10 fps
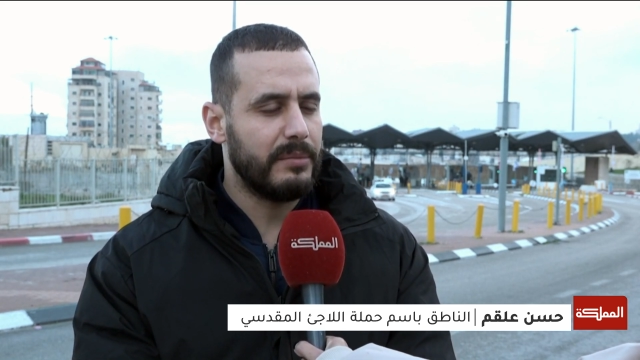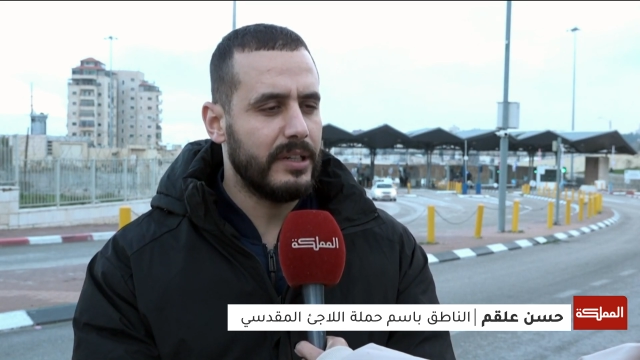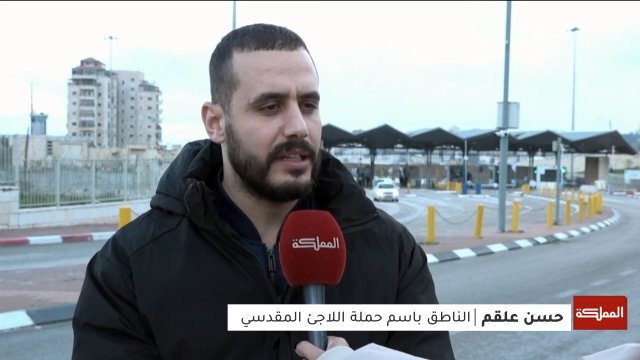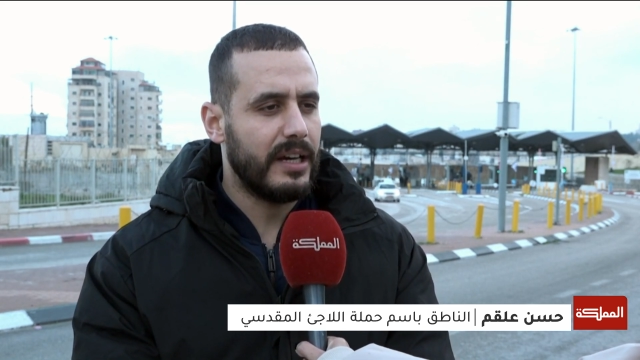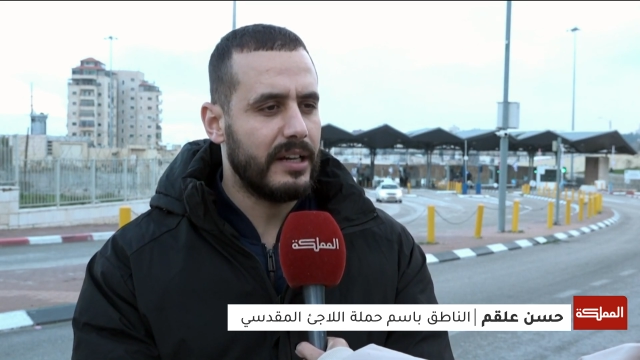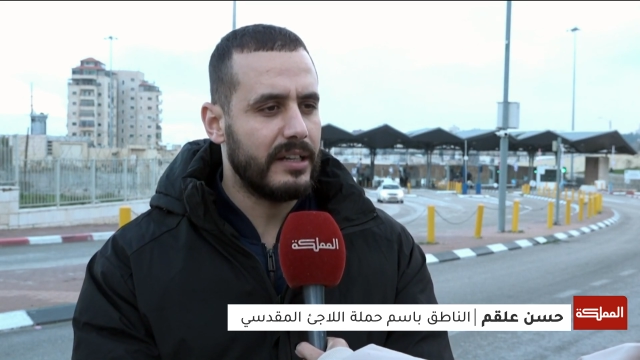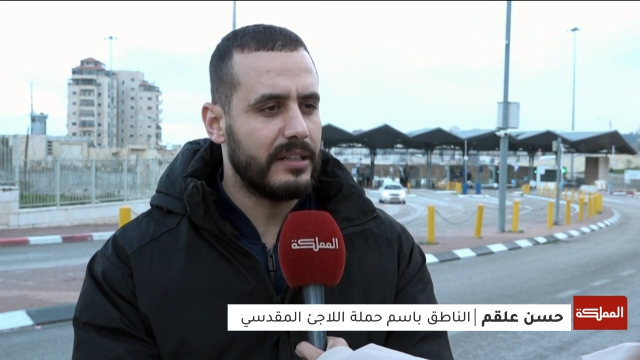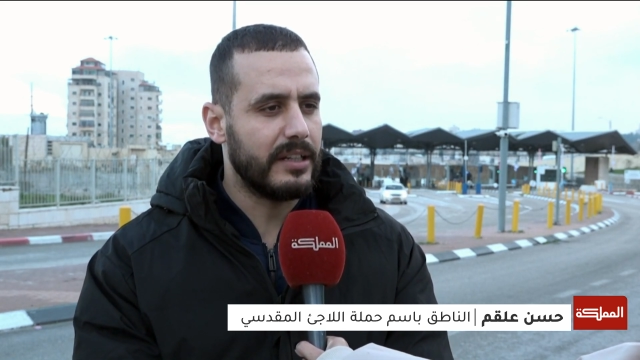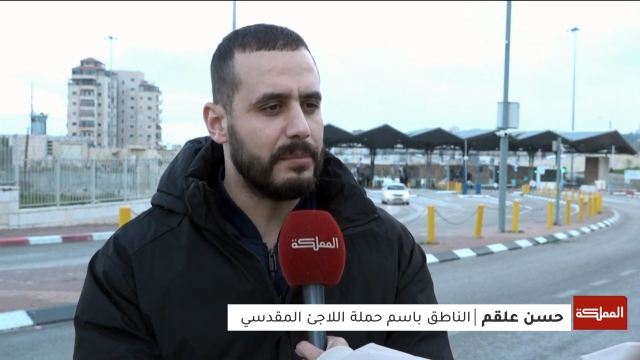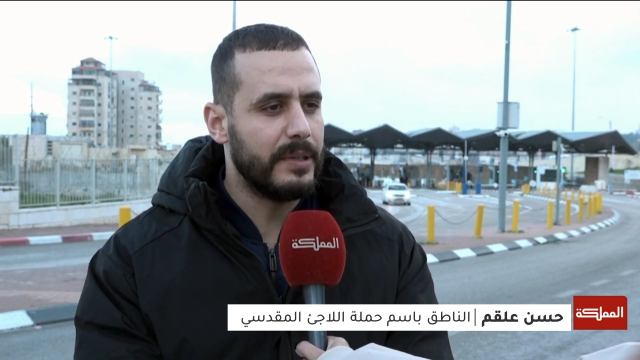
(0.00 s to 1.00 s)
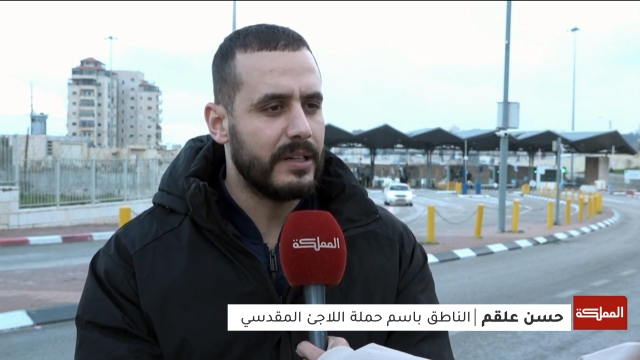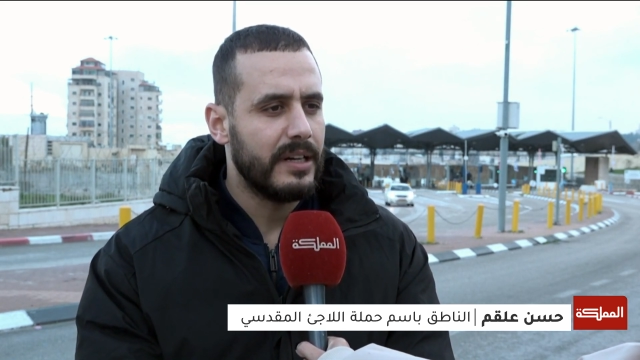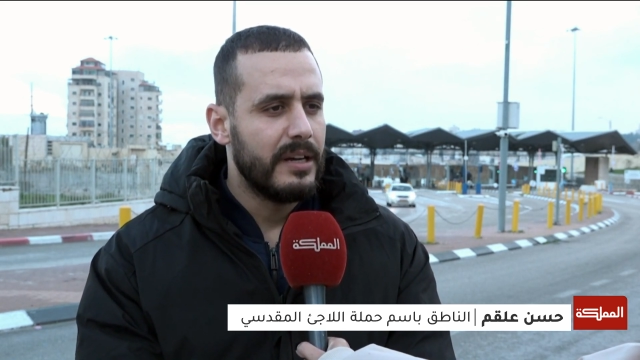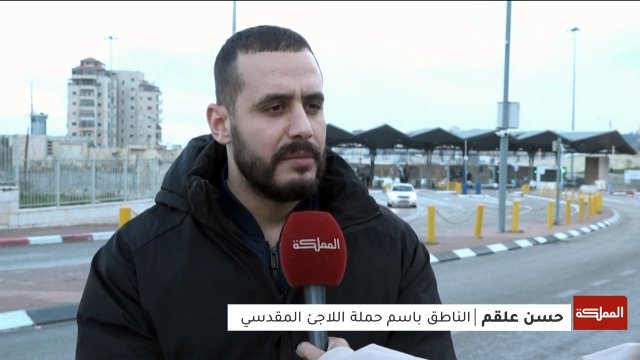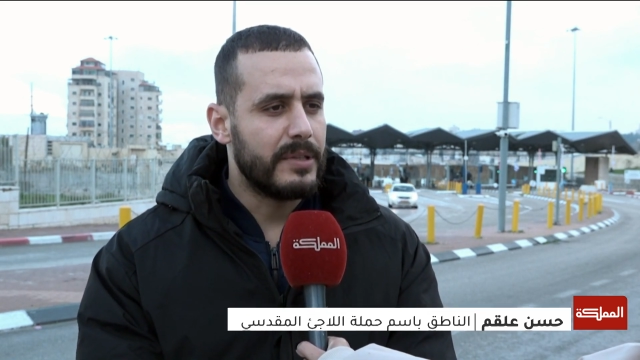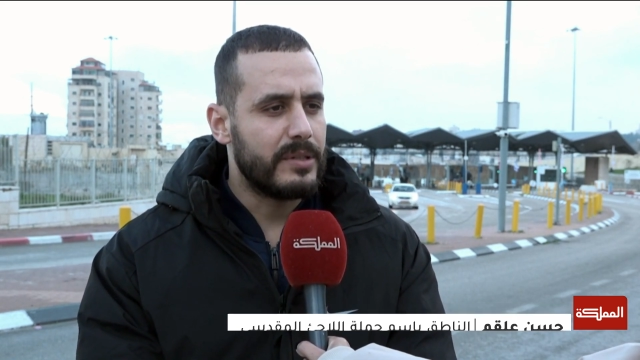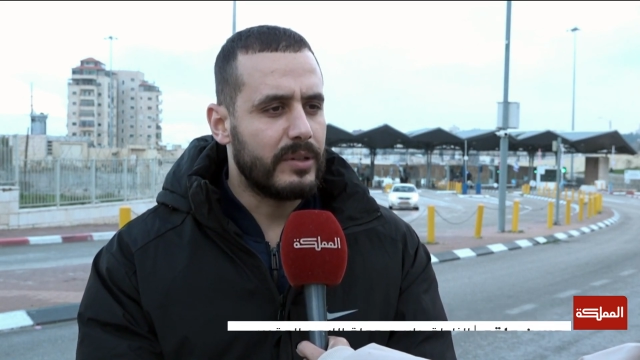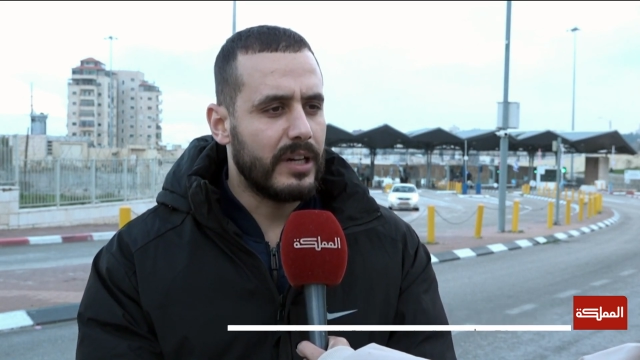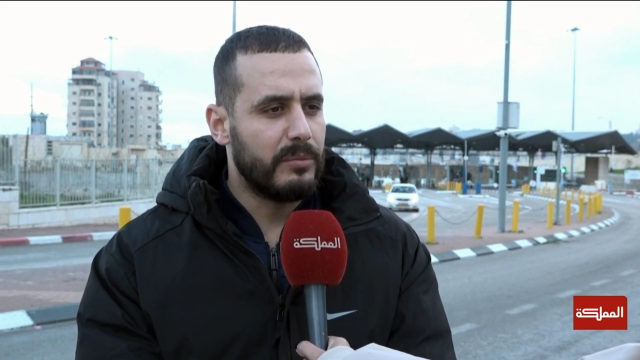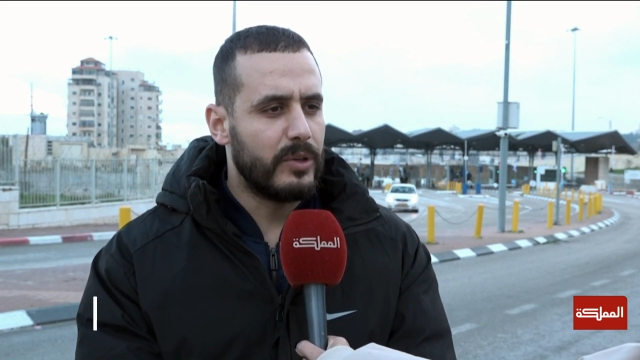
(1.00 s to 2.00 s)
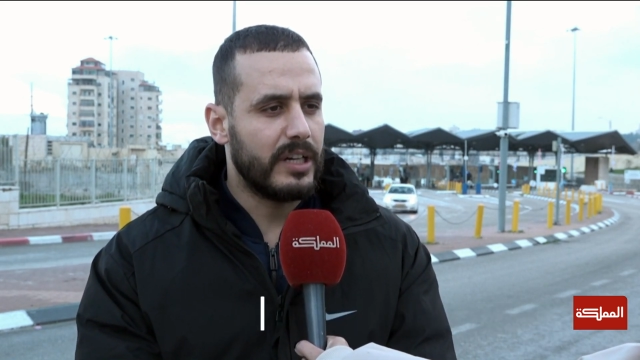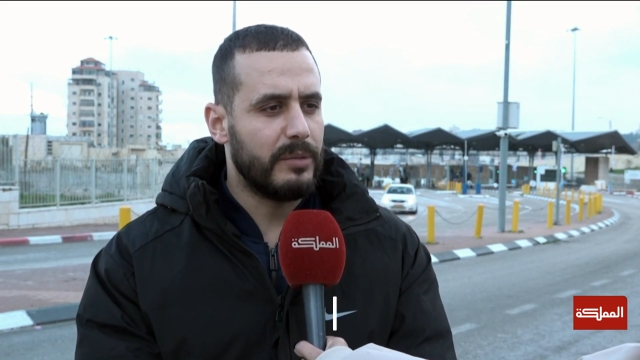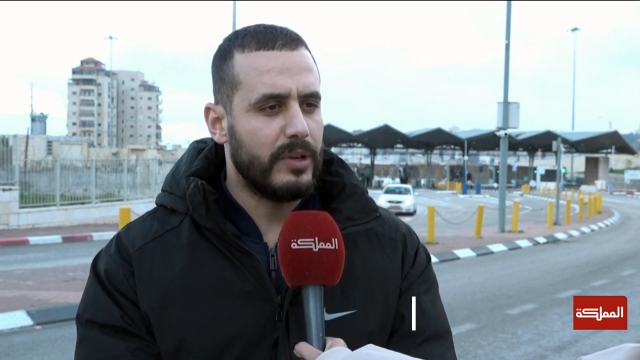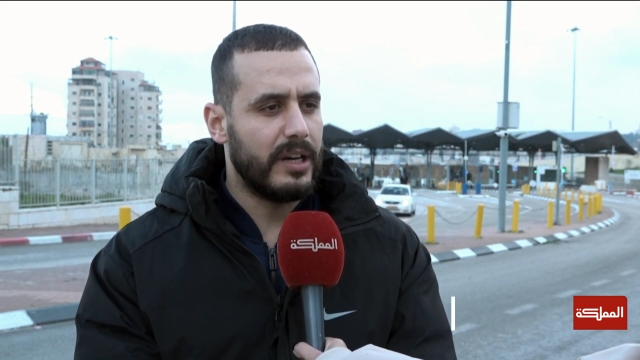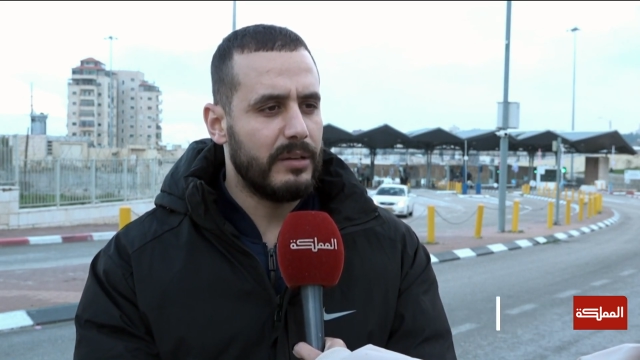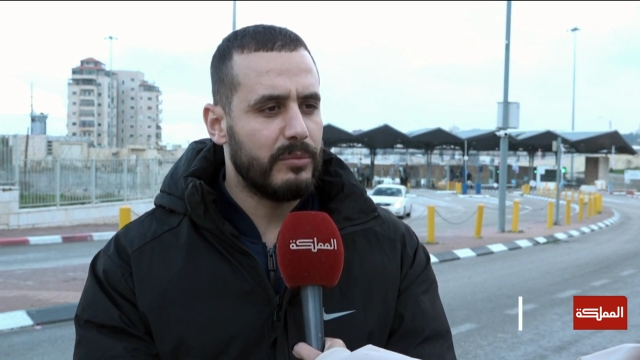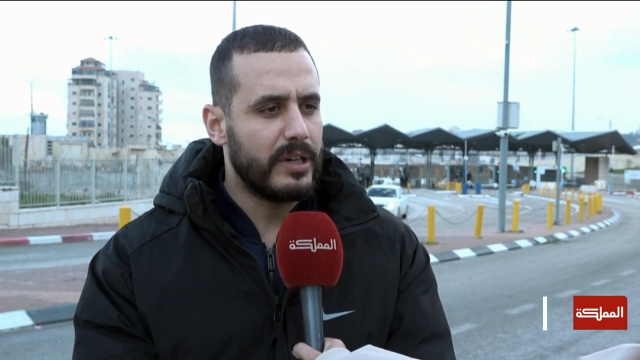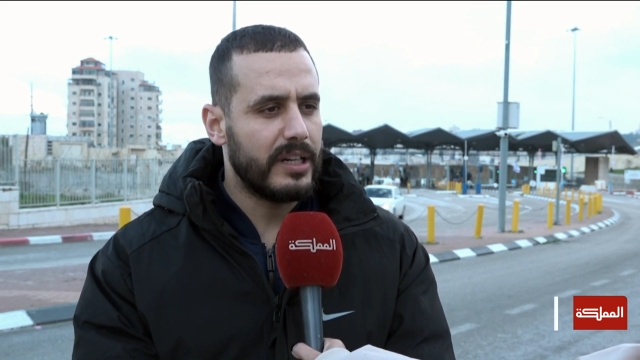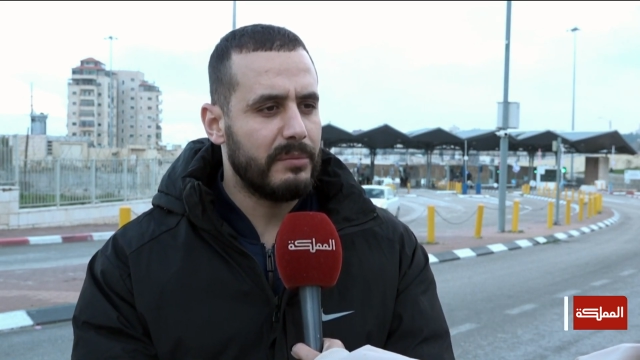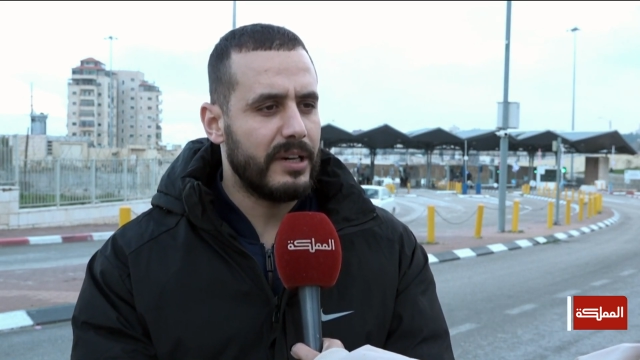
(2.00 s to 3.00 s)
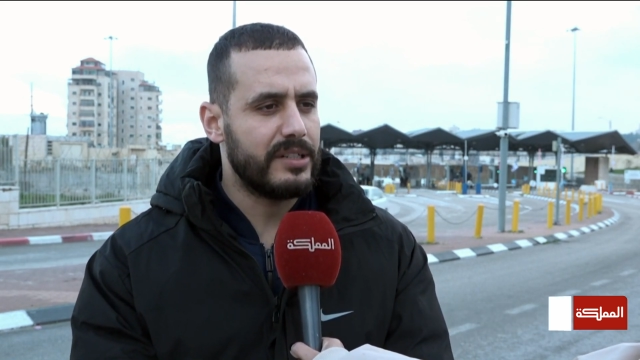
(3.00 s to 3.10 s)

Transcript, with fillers: بنحكي عن عدد كبير من سكان المخيم واهل المخيم